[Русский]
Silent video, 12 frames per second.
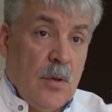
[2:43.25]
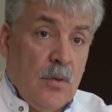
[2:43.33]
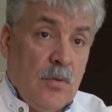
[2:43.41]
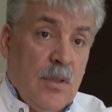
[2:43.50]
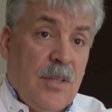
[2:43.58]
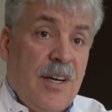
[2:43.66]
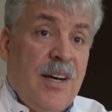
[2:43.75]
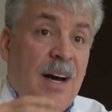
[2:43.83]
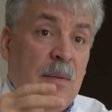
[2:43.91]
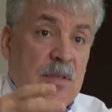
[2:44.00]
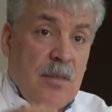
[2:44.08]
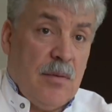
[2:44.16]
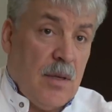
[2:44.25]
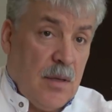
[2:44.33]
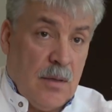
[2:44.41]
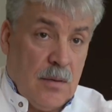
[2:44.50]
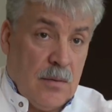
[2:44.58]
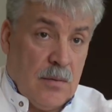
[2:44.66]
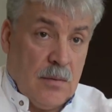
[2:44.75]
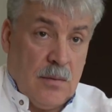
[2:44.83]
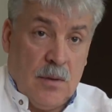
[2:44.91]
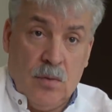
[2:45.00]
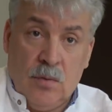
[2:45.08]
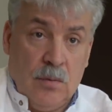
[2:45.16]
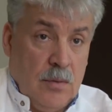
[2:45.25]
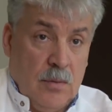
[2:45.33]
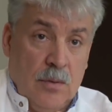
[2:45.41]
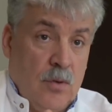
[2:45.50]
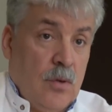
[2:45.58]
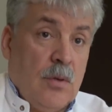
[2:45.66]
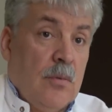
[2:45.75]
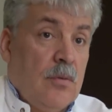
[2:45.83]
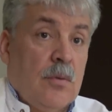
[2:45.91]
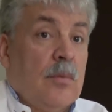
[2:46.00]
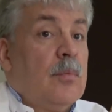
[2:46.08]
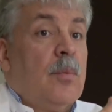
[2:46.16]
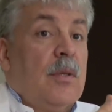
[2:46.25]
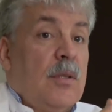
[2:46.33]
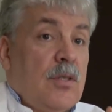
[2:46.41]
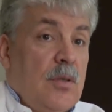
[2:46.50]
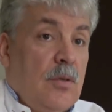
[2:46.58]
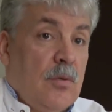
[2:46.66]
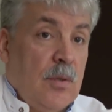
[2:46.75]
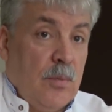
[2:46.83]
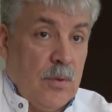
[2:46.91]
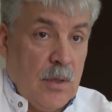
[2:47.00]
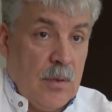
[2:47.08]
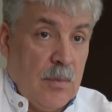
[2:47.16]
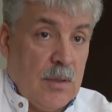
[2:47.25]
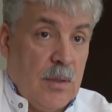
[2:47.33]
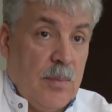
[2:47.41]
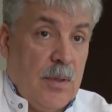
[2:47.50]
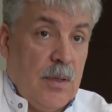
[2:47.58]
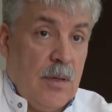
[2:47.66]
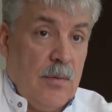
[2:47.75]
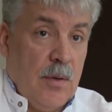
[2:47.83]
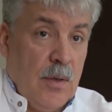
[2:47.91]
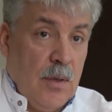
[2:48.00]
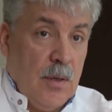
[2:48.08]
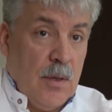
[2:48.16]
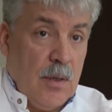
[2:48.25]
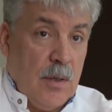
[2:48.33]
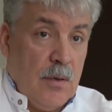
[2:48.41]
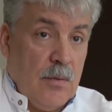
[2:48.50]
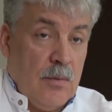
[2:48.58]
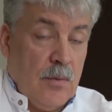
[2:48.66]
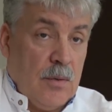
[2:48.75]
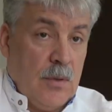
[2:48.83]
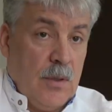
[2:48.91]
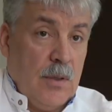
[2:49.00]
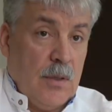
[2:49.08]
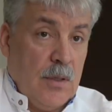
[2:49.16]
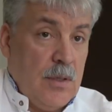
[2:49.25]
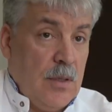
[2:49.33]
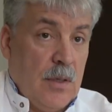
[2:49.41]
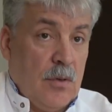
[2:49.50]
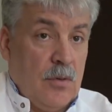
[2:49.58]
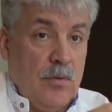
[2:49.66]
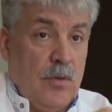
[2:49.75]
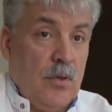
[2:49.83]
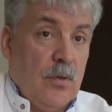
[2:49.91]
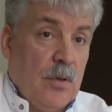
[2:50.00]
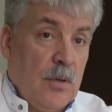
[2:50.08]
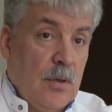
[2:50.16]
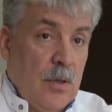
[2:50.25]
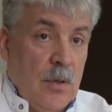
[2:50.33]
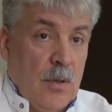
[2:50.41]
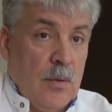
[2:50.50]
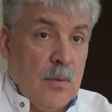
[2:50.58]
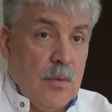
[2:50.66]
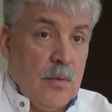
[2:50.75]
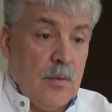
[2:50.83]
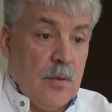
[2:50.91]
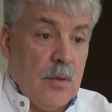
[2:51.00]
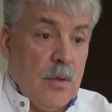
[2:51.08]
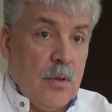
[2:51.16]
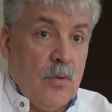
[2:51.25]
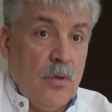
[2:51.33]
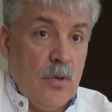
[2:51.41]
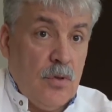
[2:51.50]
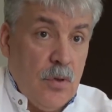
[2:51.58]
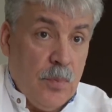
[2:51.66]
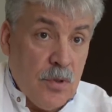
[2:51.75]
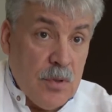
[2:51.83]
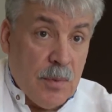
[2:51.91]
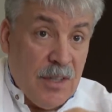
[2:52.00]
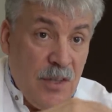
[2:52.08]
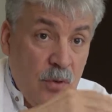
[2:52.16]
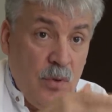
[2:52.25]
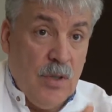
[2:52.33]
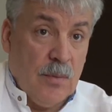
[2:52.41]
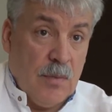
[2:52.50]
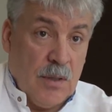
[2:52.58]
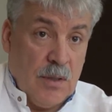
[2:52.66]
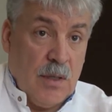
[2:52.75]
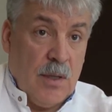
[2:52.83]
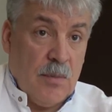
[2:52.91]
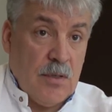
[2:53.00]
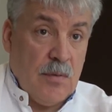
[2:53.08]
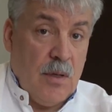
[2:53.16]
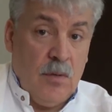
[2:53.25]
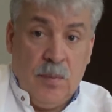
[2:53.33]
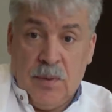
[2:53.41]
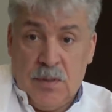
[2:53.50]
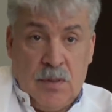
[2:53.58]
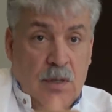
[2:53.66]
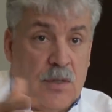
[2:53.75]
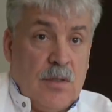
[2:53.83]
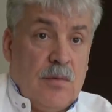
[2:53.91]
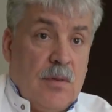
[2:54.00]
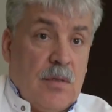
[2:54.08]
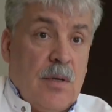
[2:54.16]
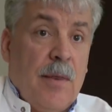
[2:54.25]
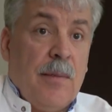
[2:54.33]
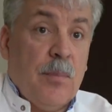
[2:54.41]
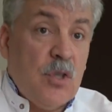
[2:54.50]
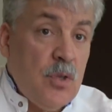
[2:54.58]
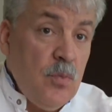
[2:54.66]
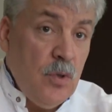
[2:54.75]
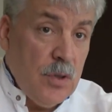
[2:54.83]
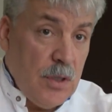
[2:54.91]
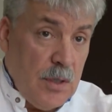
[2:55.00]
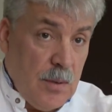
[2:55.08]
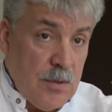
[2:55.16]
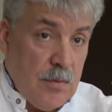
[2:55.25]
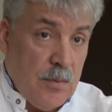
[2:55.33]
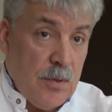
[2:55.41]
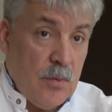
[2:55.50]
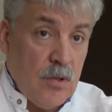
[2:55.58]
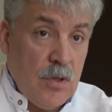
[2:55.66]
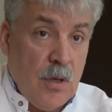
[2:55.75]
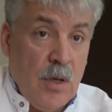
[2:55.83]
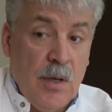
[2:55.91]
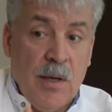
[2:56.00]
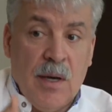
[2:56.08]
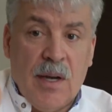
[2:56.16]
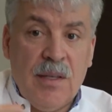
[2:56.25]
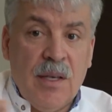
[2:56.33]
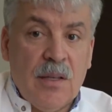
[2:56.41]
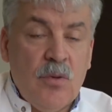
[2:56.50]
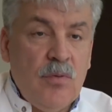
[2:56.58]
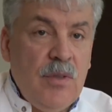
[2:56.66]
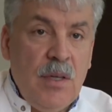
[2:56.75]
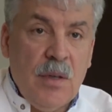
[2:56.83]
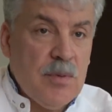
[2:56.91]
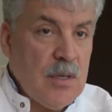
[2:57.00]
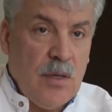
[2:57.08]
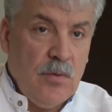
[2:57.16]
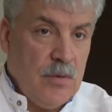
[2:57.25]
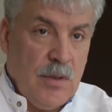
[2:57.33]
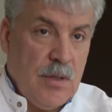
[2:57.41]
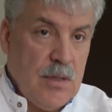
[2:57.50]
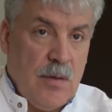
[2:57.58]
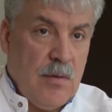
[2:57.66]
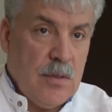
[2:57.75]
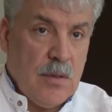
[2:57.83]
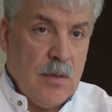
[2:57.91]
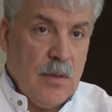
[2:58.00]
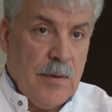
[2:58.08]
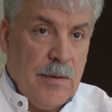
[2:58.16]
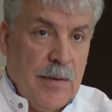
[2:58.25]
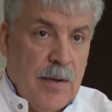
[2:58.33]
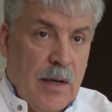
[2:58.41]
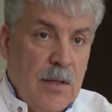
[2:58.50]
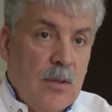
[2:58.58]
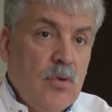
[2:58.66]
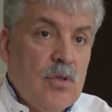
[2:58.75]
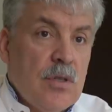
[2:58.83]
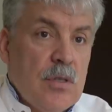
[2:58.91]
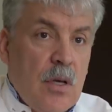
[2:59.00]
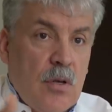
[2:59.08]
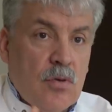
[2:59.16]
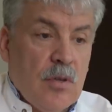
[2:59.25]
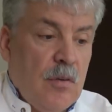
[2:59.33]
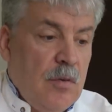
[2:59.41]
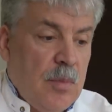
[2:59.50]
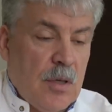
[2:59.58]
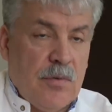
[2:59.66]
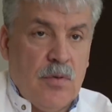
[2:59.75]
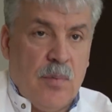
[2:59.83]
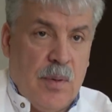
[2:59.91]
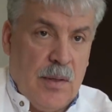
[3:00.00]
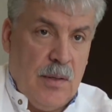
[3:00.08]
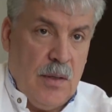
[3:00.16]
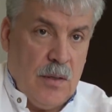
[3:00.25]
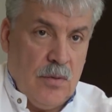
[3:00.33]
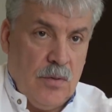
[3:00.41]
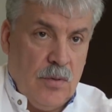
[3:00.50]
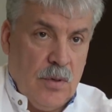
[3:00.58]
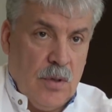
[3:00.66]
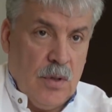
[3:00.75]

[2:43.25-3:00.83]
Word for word: Но ну, вот это хамство, оно не только вот по отношению к депутатам от КПРФ, а вот Единой России, которая ведет это, вот, но еще и просто к людям это хамство, оно прослеживается. Почему это хамство? Потому что они от людей абсолютно не зависят. Они точно знают, что на выборах все подделают.